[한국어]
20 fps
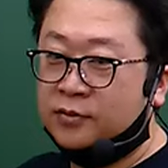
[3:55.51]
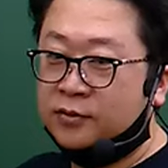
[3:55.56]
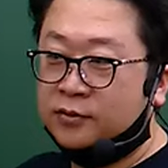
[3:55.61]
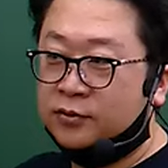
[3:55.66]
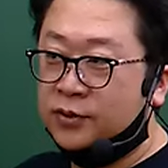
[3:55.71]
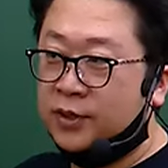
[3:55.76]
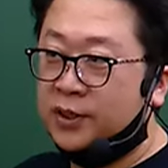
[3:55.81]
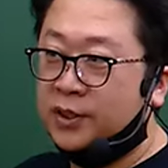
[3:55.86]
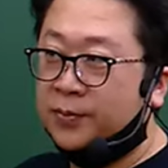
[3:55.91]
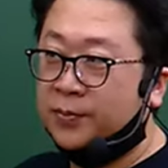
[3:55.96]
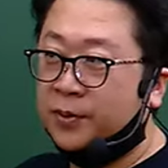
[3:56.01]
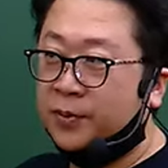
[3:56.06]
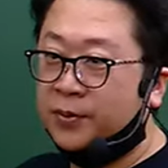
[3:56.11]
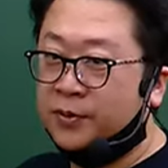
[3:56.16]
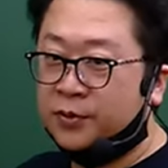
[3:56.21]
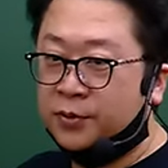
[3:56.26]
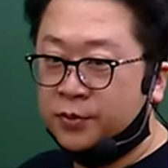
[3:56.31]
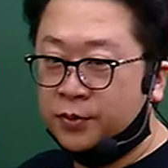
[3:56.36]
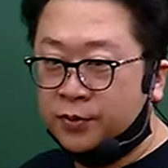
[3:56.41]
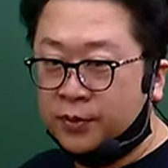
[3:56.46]

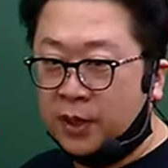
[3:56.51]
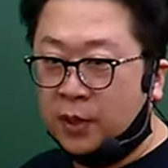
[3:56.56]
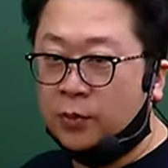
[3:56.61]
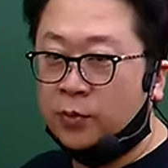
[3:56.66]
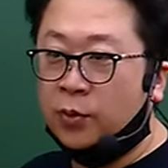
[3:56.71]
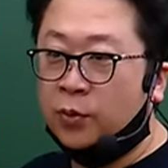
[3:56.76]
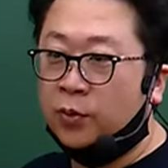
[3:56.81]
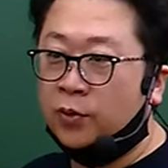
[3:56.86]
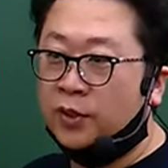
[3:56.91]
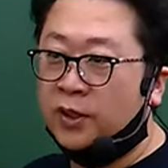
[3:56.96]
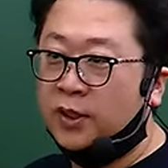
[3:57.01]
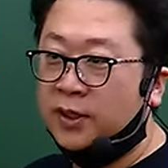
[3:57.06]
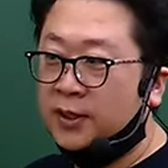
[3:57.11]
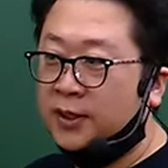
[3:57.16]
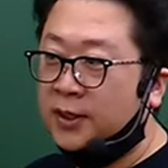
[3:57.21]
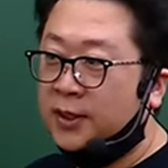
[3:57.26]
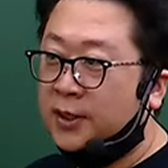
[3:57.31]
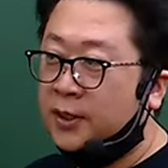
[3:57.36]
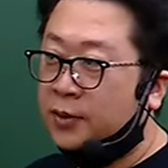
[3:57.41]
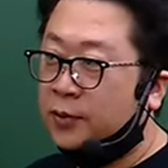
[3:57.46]
중개사법에서 좀 갖고 오거나
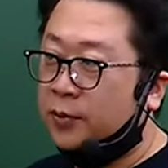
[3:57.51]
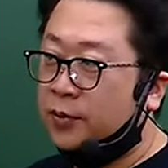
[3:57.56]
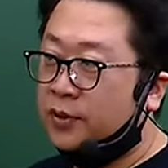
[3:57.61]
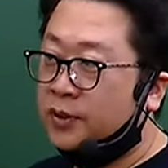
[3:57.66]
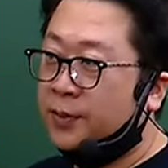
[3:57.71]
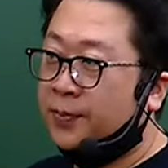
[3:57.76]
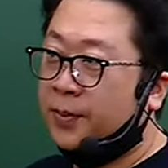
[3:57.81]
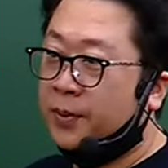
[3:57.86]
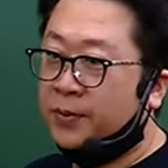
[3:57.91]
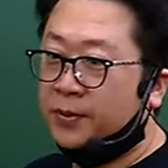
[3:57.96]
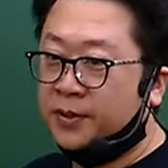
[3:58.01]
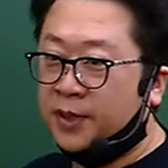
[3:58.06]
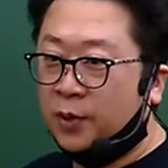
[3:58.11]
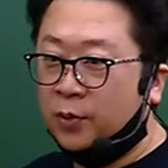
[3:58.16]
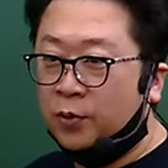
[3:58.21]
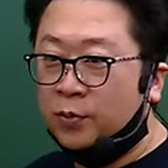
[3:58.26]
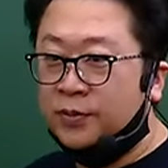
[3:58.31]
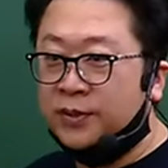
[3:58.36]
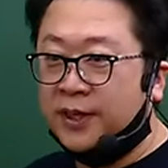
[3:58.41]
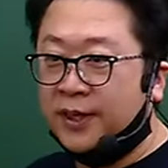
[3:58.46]
공인세법에서
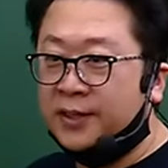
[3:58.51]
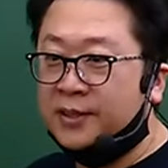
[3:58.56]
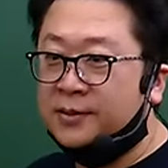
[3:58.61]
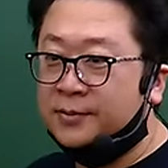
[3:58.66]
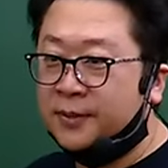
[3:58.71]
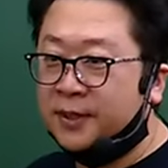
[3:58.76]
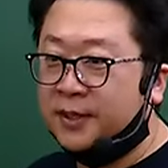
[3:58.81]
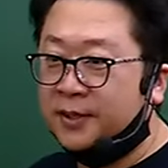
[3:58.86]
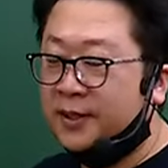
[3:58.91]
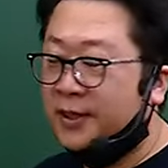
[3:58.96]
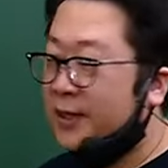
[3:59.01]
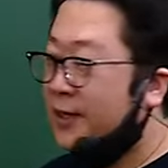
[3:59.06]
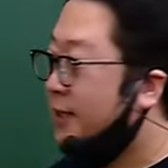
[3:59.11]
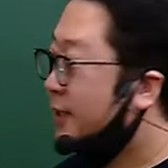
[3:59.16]
갖고 오면 되겠지만,